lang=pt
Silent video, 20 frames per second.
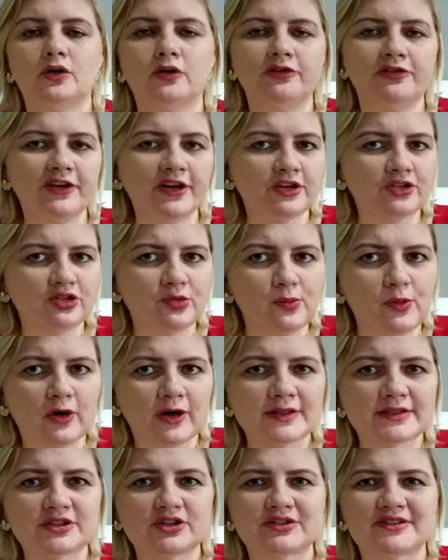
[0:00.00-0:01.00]
O vídeo
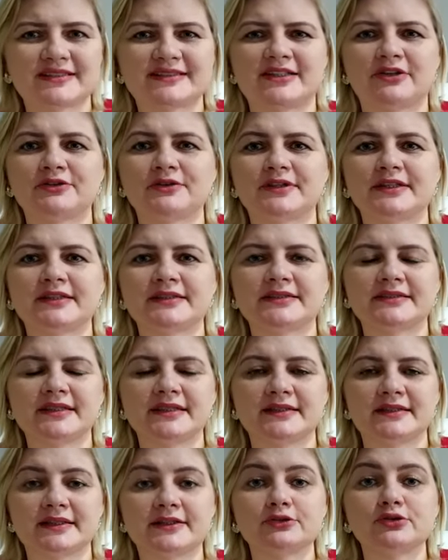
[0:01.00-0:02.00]
mostra os assaltantes
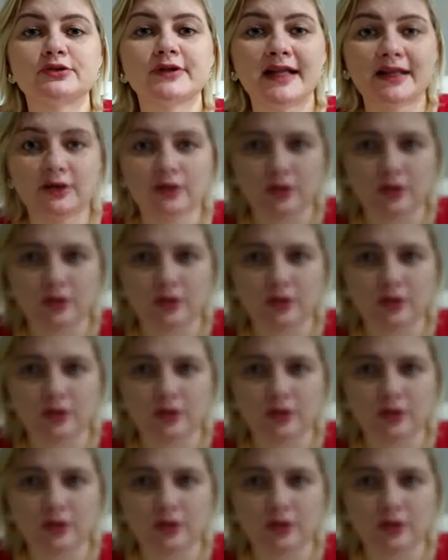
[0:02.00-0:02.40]
entrando na